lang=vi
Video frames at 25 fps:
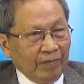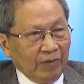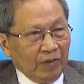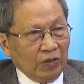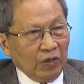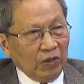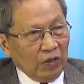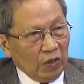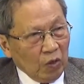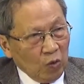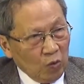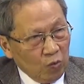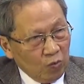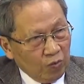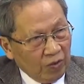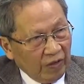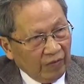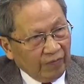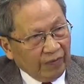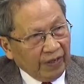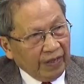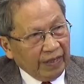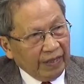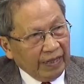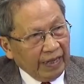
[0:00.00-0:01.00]
Cho nên đúng là
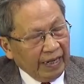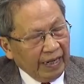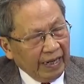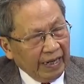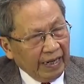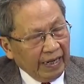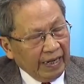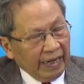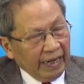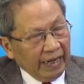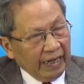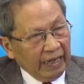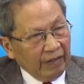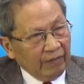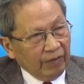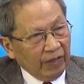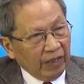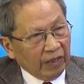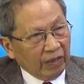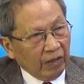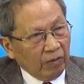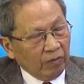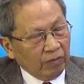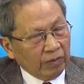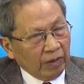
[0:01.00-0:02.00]
vấn đề an ninh phi
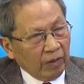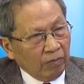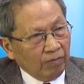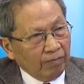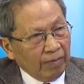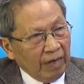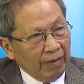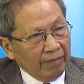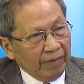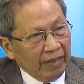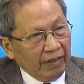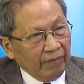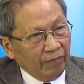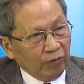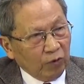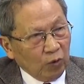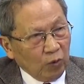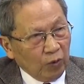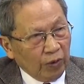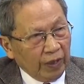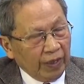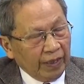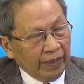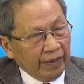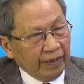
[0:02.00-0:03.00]
truyền thống trong ba mươi năm vừa
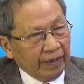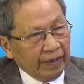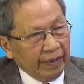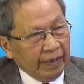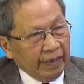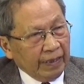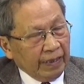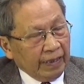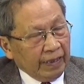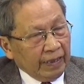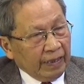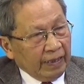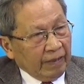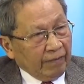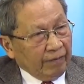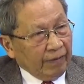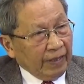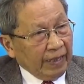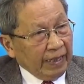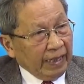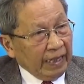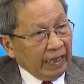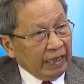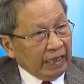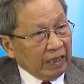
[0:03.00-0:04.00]
nổi lên. Vấn
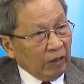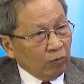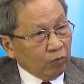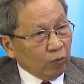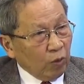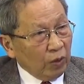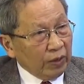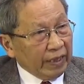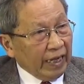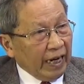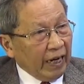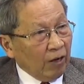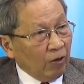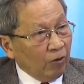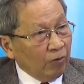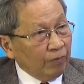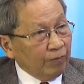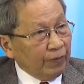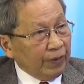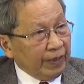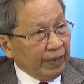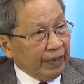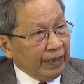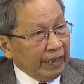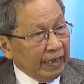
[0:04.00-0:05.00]
đề dân tộc tôn giáo
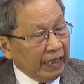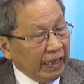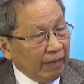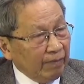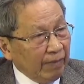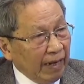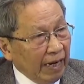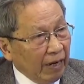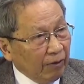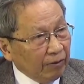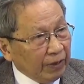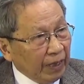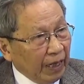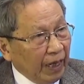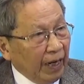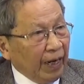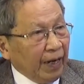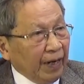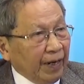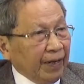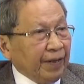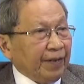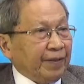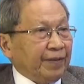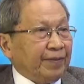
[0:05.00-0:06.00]
chưa bao
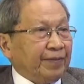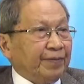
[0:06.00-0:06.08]
giờ